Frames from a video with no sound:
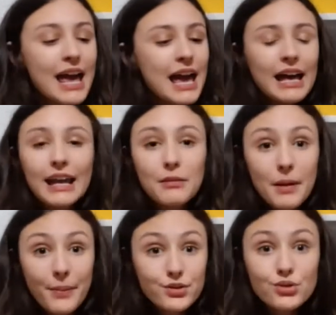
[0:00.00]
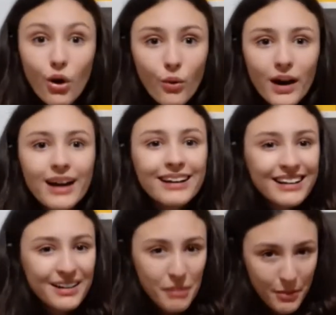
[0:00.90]
ela é uma pessoa,
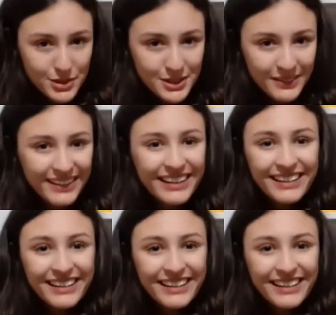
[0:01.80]
uma pessoa,